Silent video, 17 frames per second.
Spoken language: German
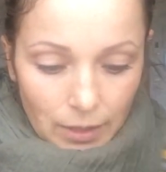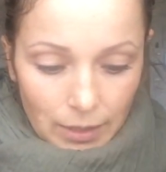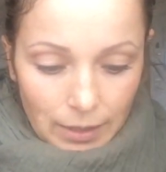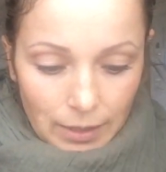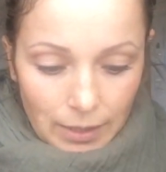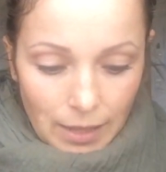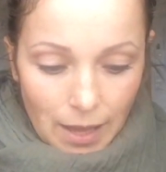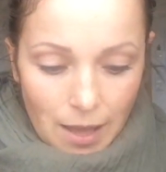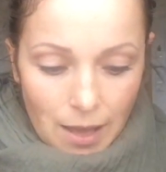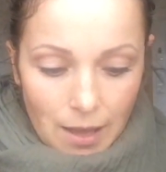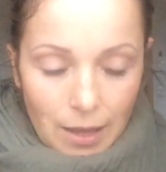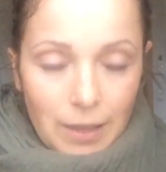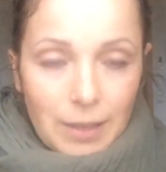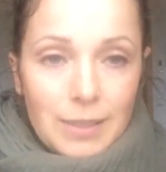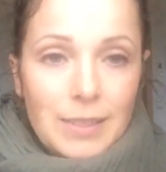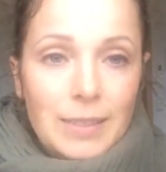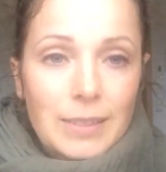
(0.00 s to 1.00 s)

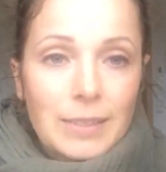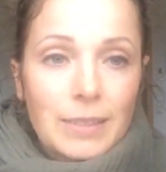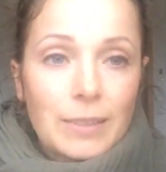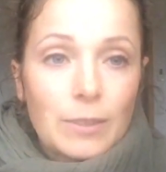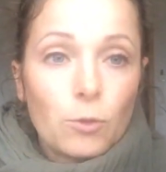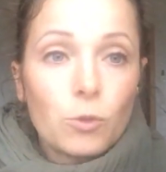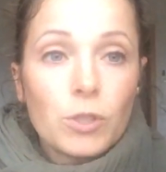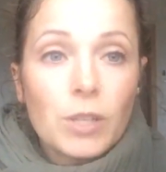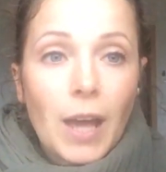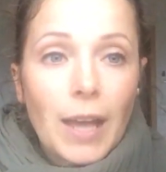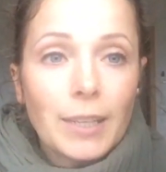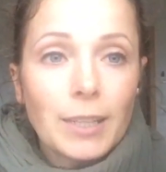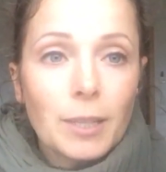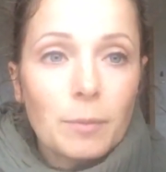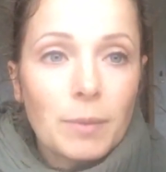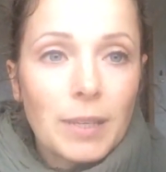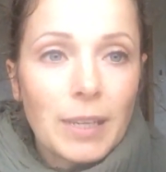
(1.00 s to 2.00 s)
Ja, unter
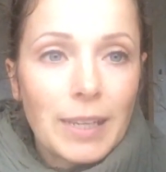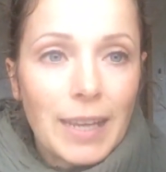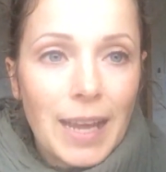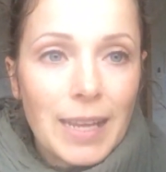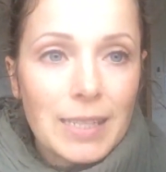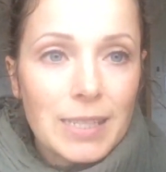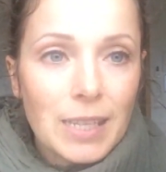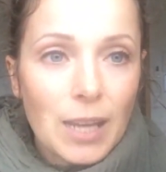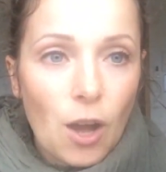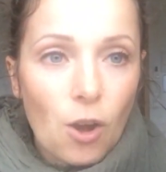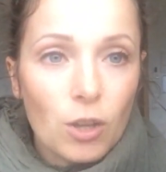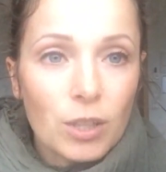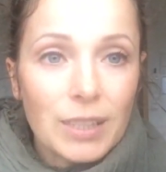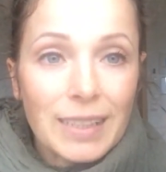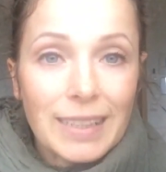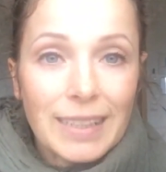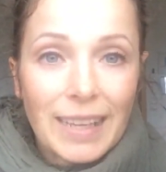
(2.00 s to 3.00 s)
anderem klärt sie auch
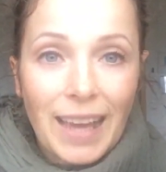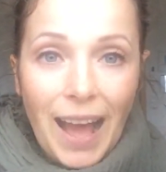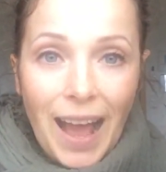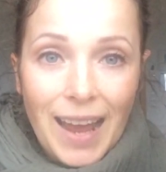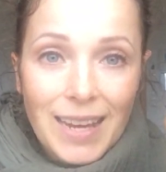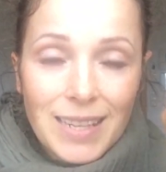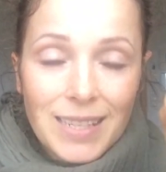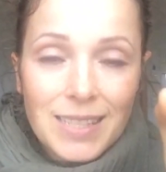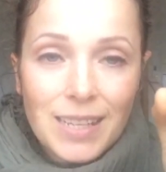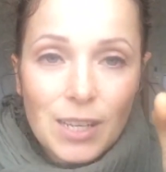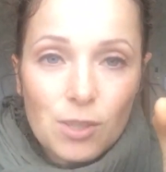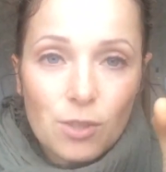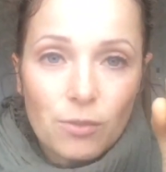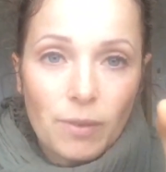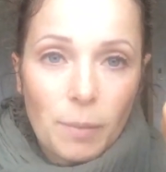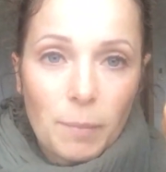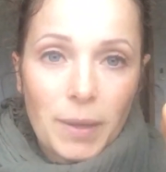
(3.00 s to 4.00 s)
den Geist,
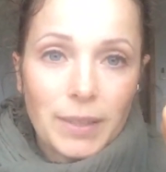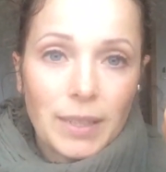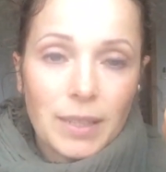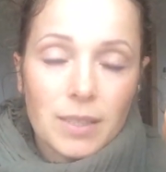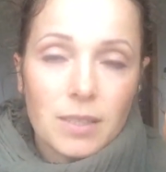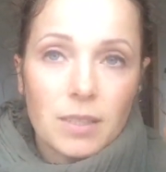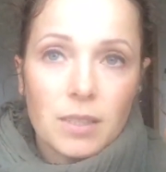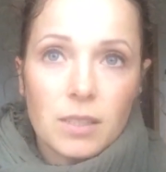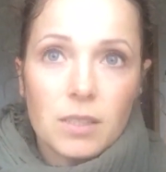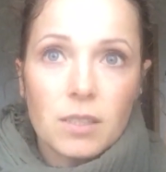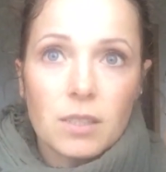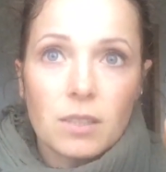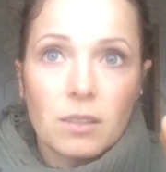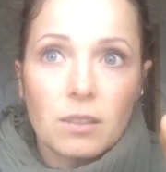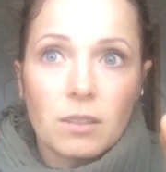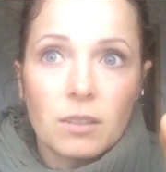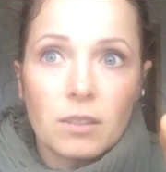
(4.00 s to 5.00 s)
also wenn man jetzt das,
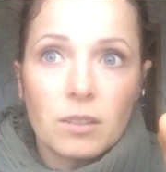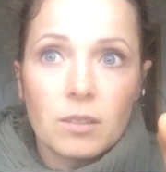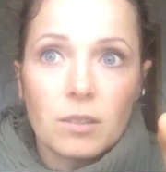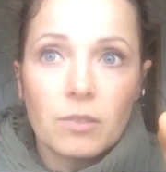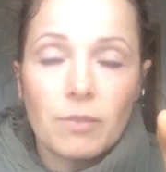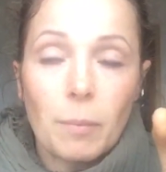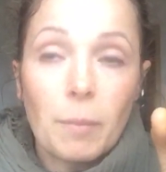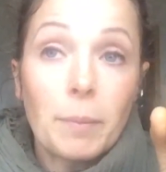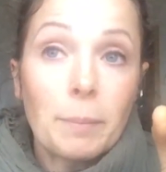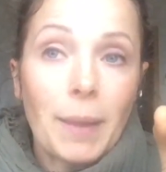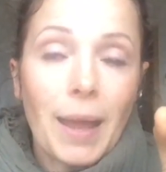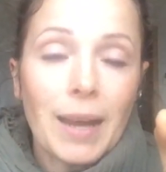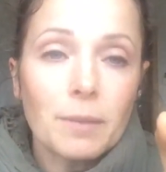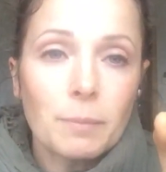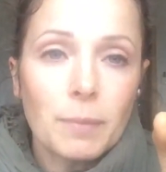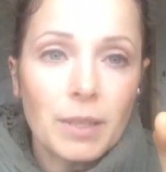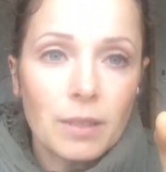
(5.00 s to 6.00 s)
äh, wenn man
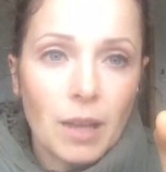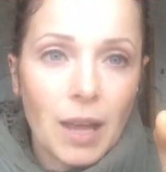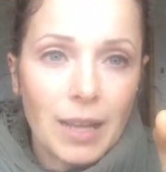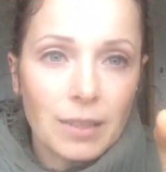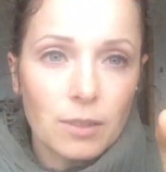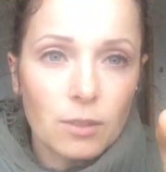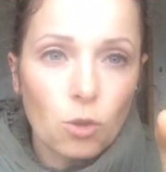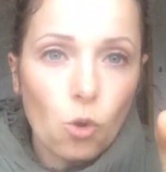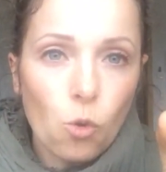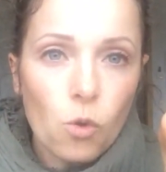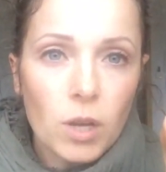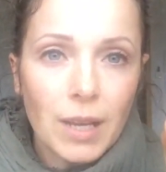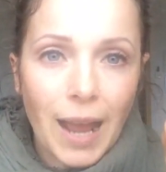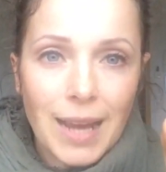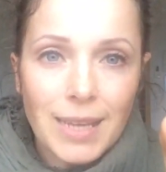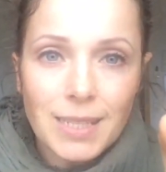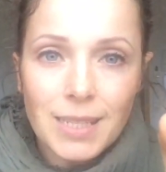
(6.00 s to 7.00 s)
merkt, man hat eine hohe
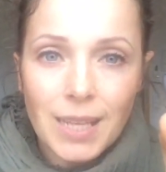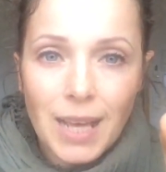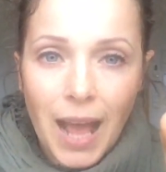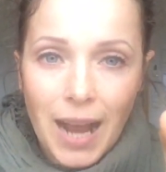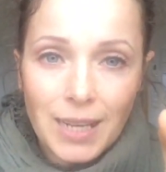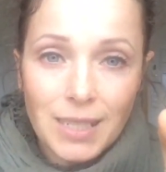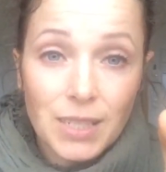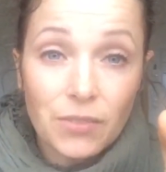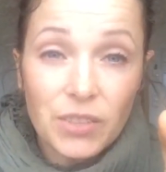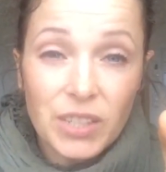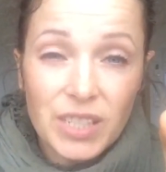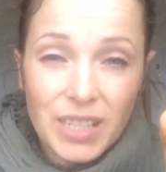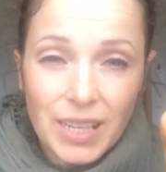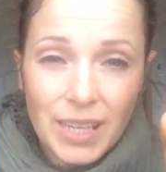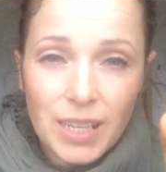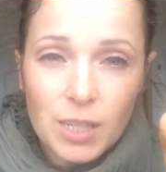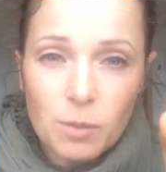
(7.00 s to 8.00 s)
geistige
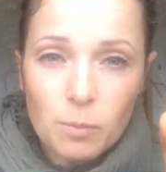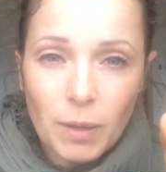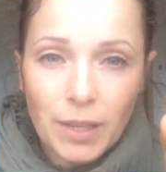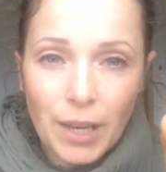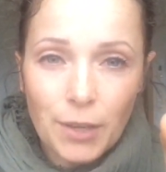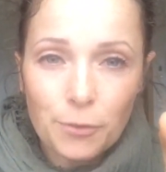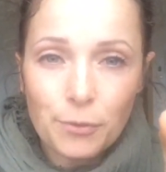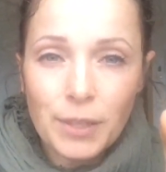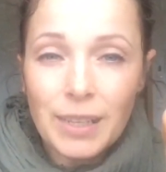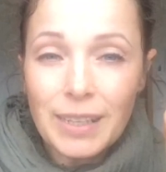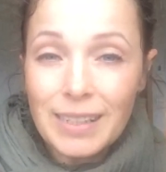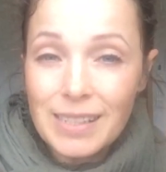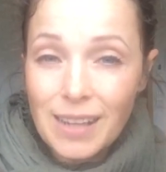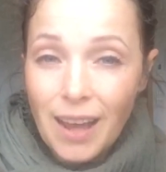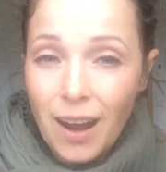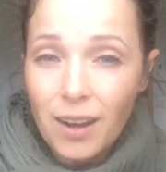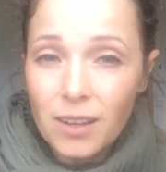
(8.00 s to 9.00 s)
Aktivität, man hat viele
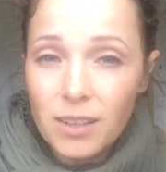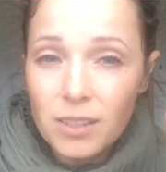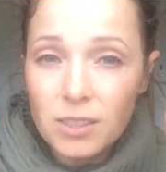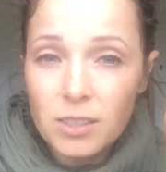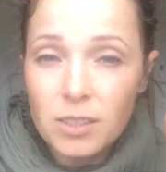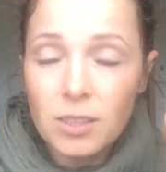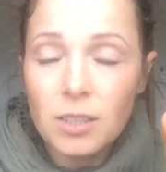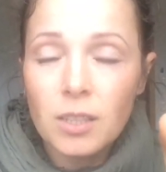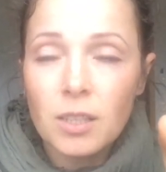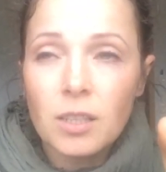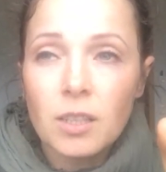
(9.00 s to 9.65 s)
Gedanken